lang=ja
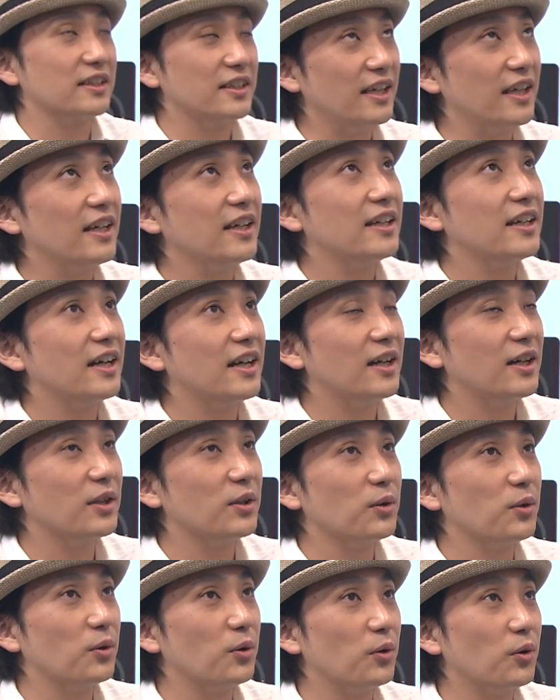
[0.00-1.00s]
かね。
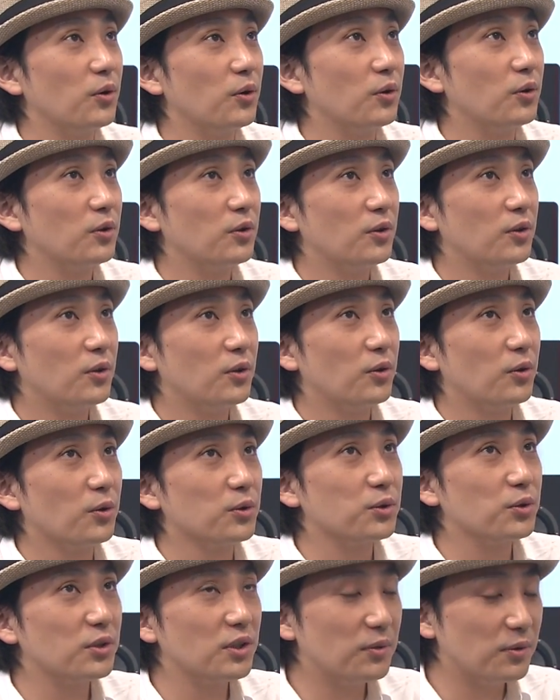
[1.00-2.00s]
大
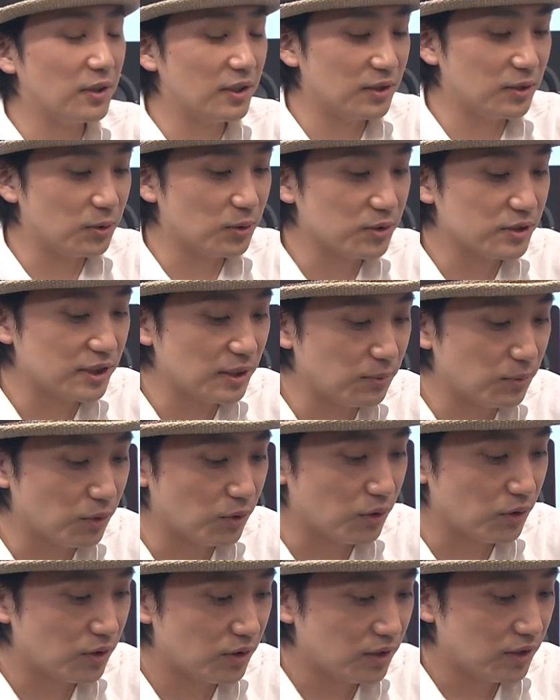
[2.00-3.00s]
人はどうして
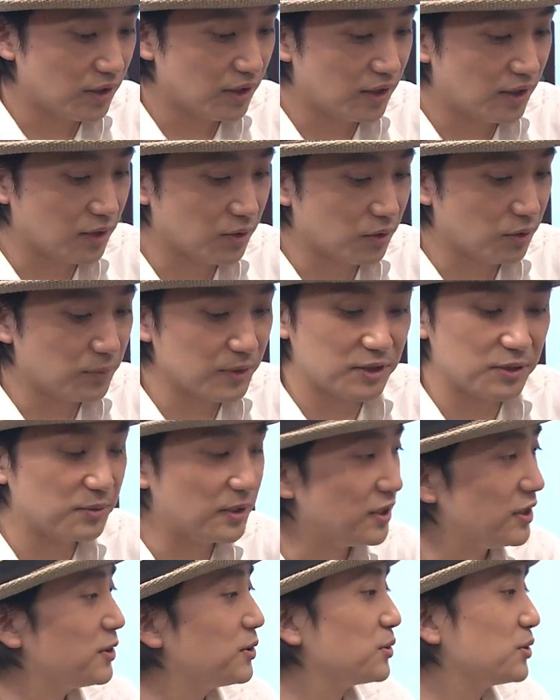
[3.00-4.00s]
も別に
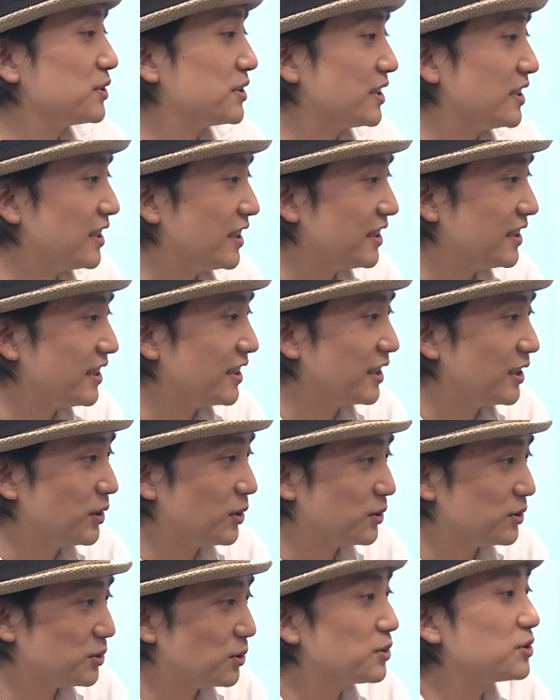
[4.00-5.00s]
悪いことじゃないんだけ
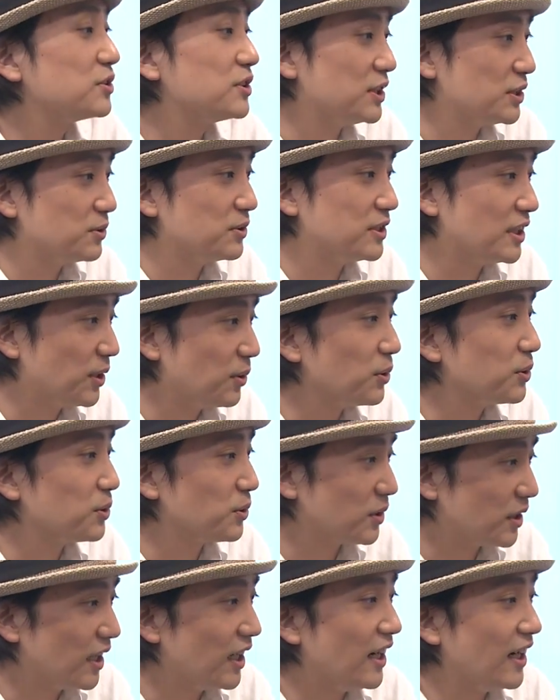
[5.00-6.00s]
ど上手に歌おう
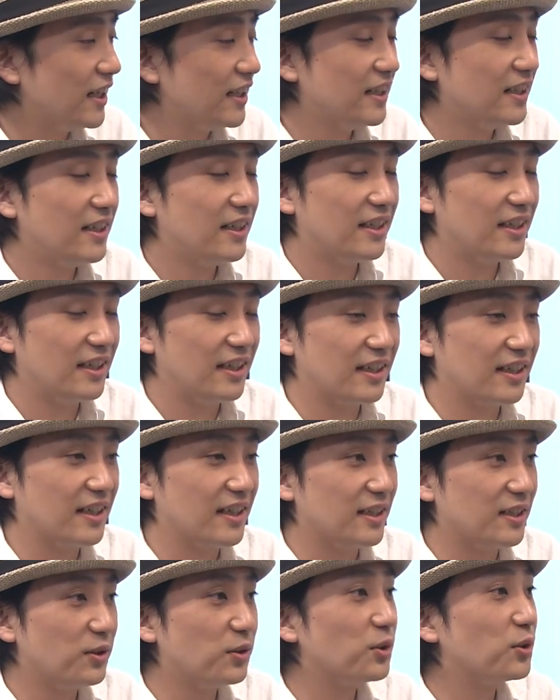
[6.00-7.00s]
とかなん
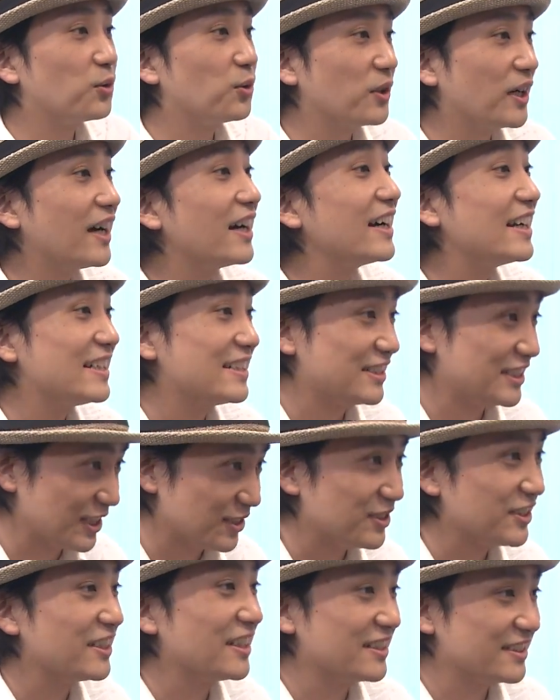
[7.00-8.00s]
かいろいろ考えちゃ
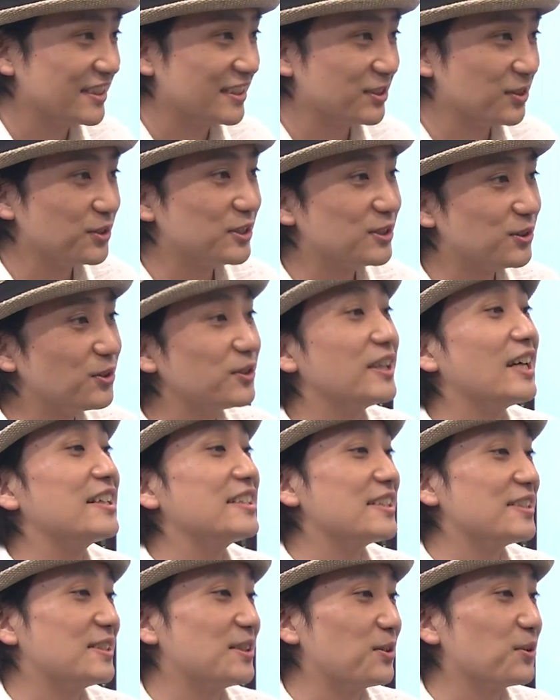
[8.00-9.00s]
うじゃないですか。それってすごい大
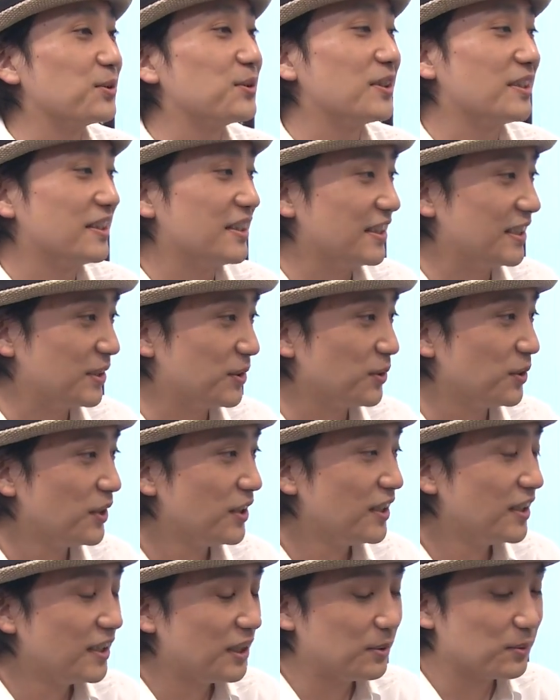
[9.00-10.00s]
切なことなんだけど、
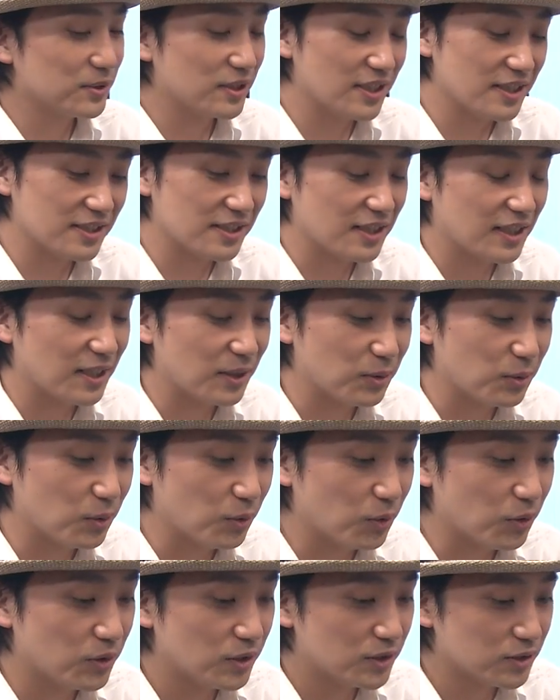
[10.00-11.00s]
でもさらちゃんが
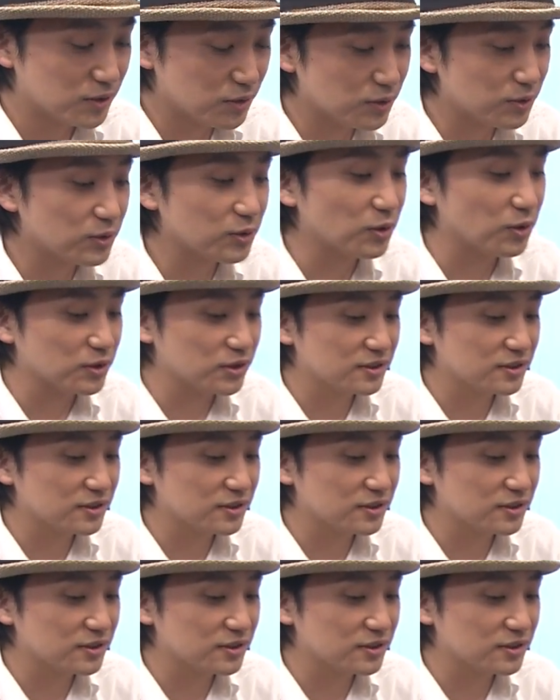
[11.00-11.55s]
こうスッと